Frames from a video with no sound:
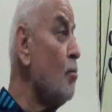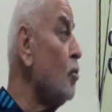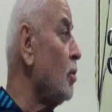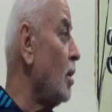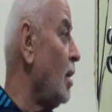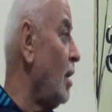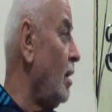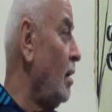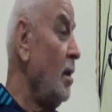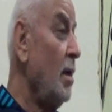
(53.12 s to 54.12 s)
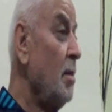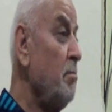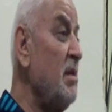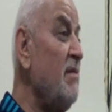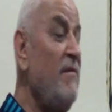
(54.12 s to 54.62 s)
Mutlaka
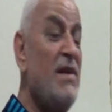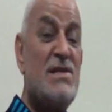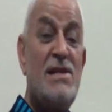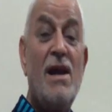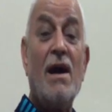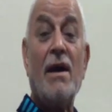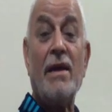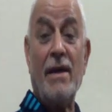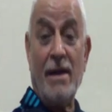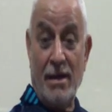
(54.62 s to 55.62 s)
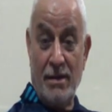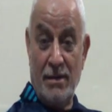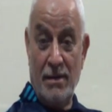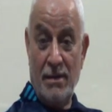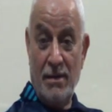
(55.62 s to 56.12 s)
bir vesile arayarak
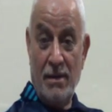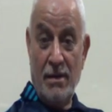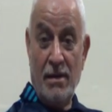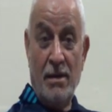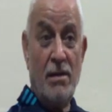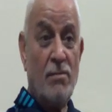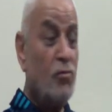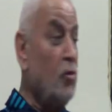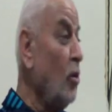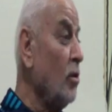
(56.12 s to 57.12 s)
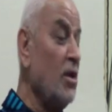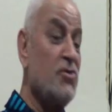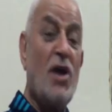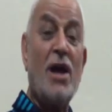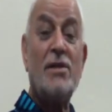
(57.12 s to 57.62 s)
bu
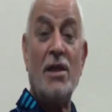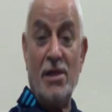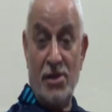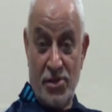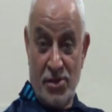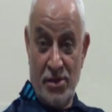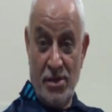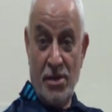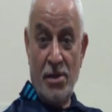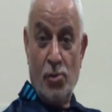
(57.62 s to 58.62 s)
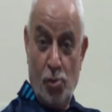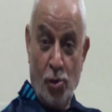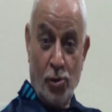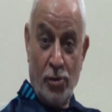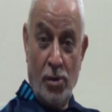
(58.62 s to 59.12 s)
yolda cahd ediniz
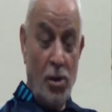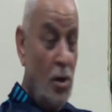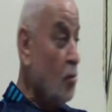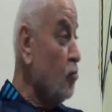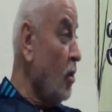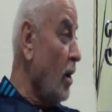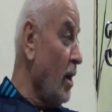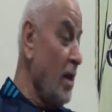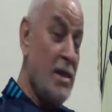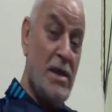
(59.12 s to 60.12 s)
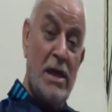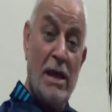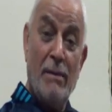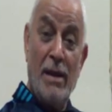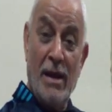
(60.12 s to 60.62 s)
diyor. Bu ayeti
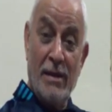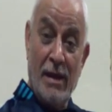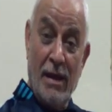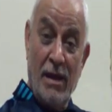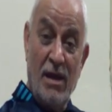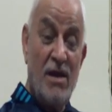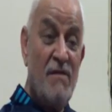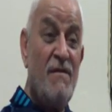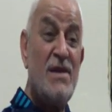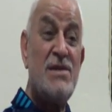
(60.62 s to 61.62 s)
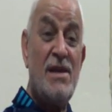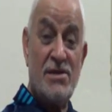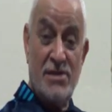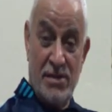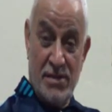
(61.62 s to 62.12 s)
kerimelerde
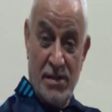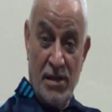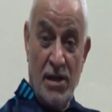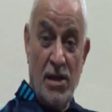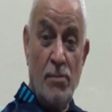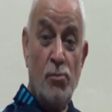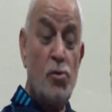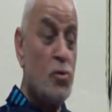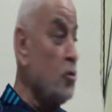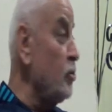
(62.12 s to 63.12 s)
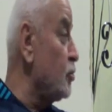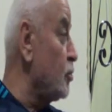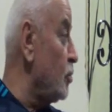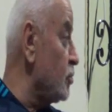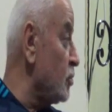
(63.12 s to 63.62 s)
vesilesiz,
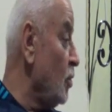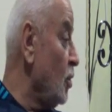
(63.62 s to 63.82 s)
mürşütsüz